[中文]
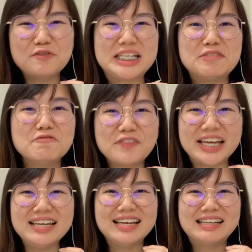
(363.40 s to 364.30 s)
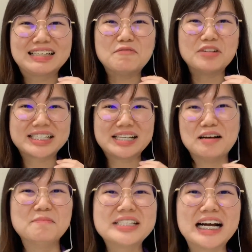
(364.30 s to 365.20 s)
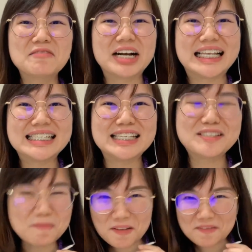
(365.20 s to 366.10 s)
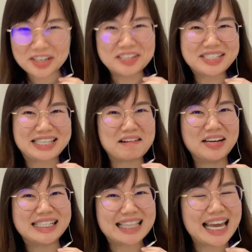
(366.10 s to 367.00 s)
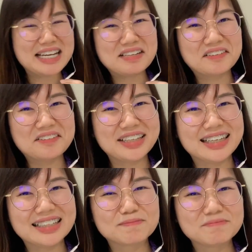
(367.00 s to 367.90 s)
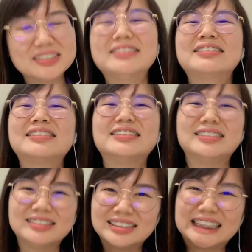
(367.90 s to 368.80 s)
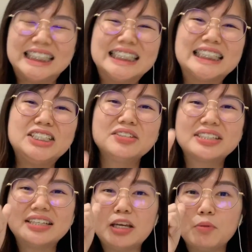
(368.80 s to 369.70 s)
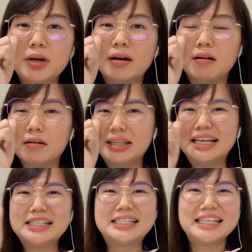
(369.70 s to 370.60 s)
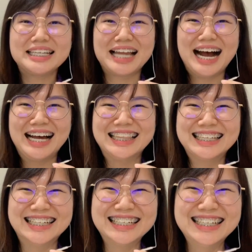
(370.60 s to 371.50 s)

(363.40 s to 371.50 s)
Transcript: 减肥跟我扯不上关系。怎么我又喜欢 slang girl 呢？嗯，其实就是因为啊、我年纪大了。